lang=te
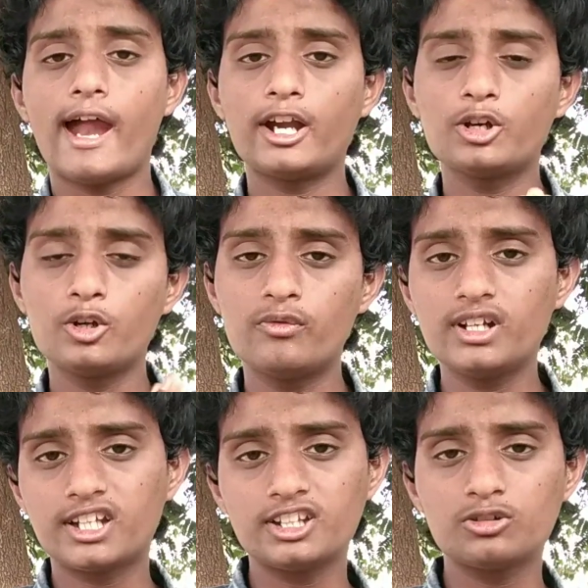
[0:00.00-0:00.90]
అండ్
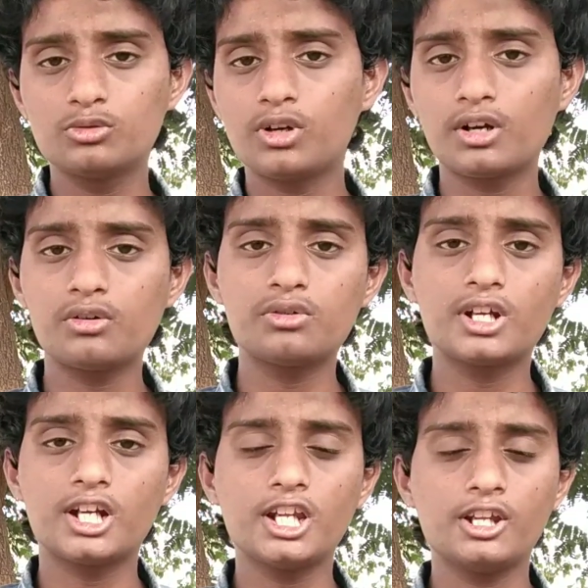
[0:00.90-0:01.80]
వీటికైతే దూరంగా
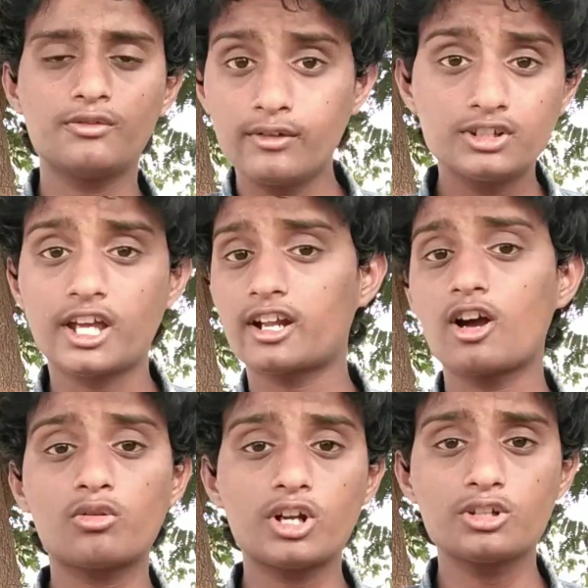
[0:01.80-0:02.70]
ఉండండి ఇవి
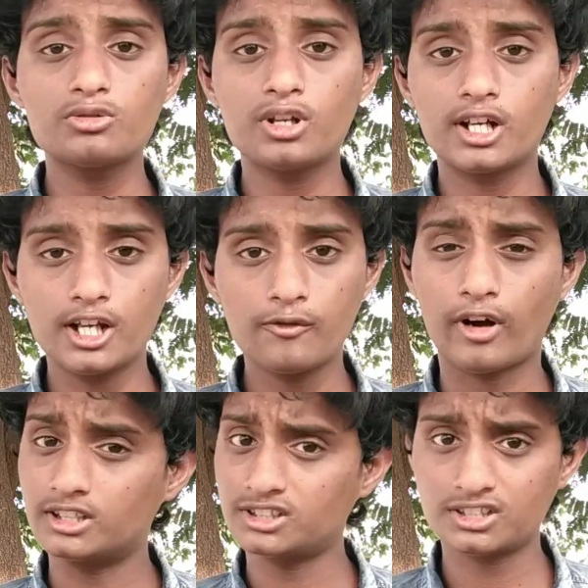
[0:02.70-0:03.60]
జరగకుండా చూడండి
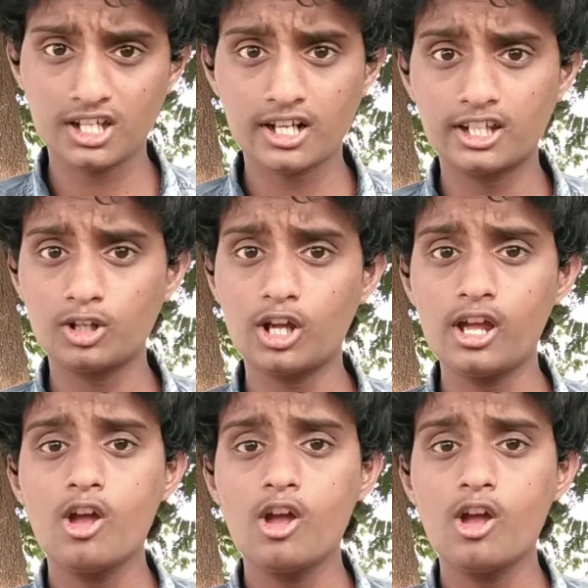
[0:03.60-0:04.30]
ఫస్ట్ వచ్చేసరికి అయితే